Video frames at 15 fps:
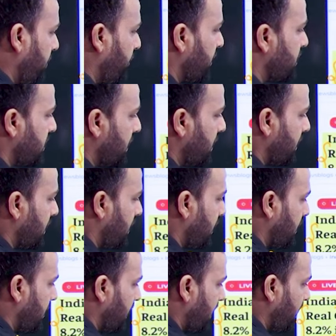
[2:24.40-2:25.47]
परसेंट
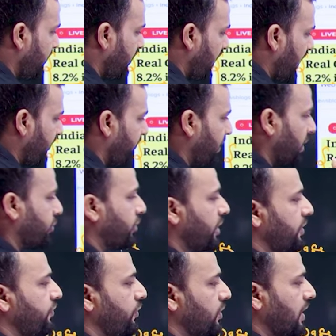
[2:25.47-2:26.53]
इन एफ वाई ट्वेंटी
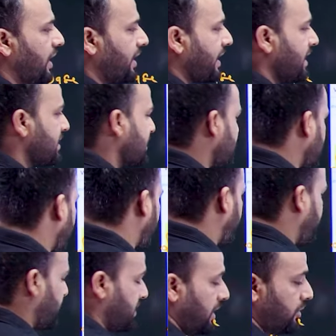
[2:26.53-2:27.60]
फोर अगेंस्ट द सेवन
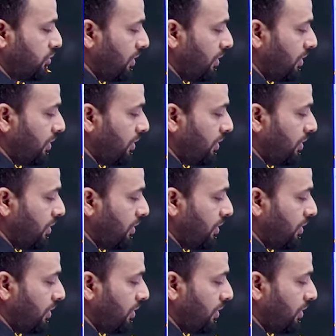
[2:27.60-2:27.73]
परसेंट तो